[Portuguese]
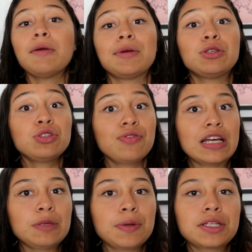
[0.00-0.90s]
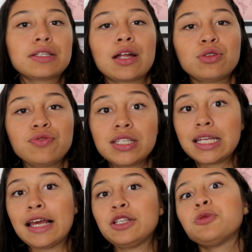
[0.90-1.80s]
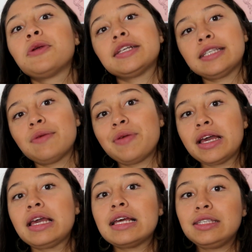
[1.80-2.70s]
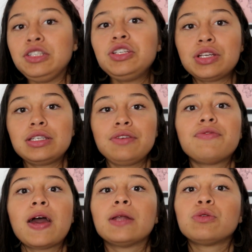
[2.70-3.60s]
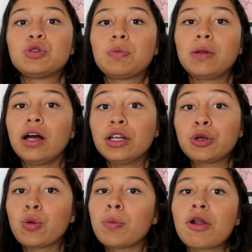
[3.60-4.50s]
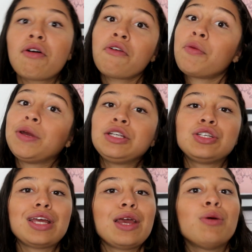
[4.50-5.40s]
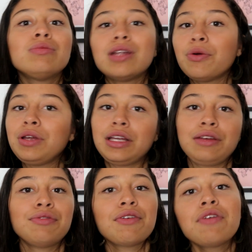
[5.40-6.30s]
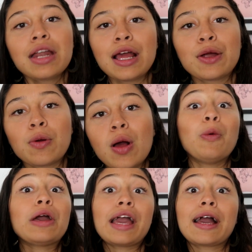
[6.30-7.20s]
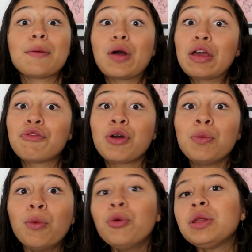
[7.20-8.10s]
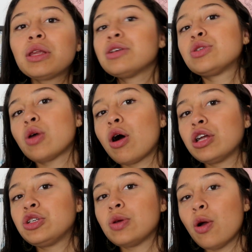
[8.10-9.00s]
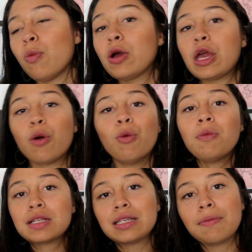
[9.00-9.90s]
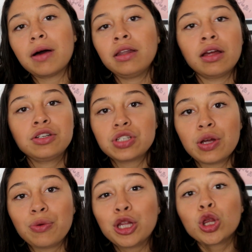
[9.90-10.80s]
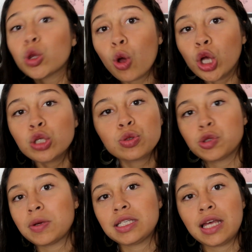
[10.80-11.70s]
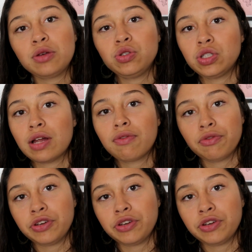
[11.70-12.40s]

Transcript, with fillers: Mas se eu tivesse pesquisado o suficiente para saber que existe esse inverno altiplânico, provavelmente eu não iria em fevereiro, porque acabou que foi muita sorte, porque uma semana antes de eu ir, todos os passeios estavam